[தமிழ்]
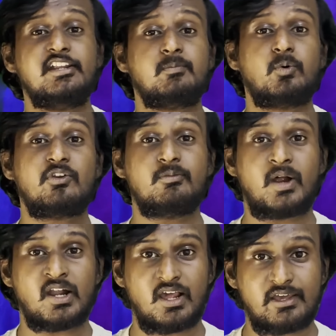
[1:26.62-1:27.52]
போர் விமான
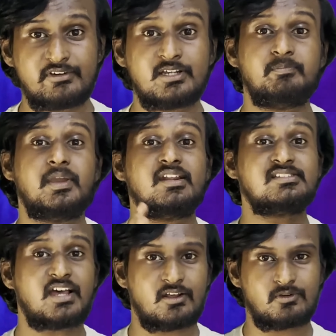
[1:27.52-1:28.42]
அளவுக்கு
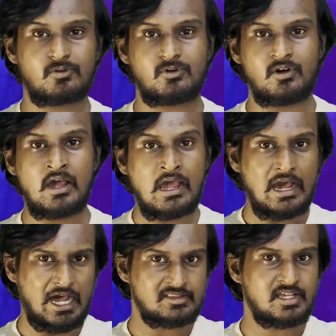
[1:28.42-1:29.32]
பெருசாக இருக்கும்
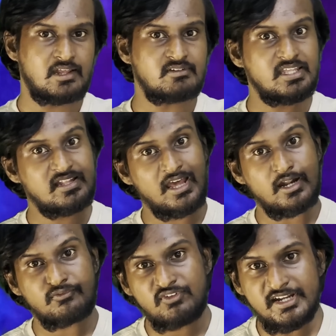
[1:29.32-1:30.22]
அந்த அளவுக்கு இதில்
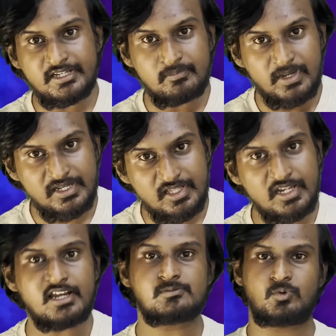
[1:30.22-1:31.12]
ரிஃப்ளெக்டிங்
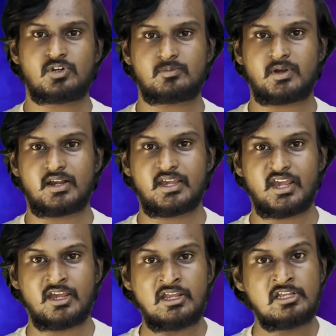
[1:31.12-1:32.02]
மெட்டீரியல்ஸ் போட்டிருப்பாங்க
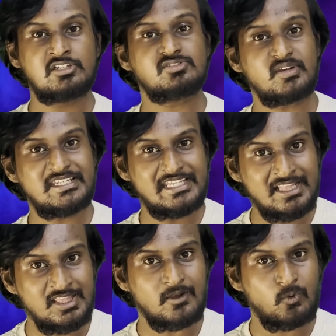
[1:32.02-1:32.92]
ஸோ
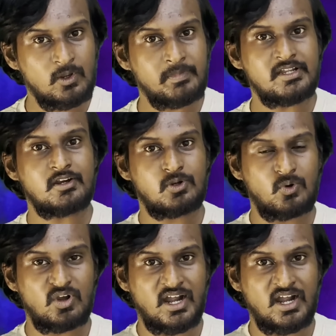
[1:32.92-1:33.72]
இந்த குறிப்பிட்ட ட்ரோனானது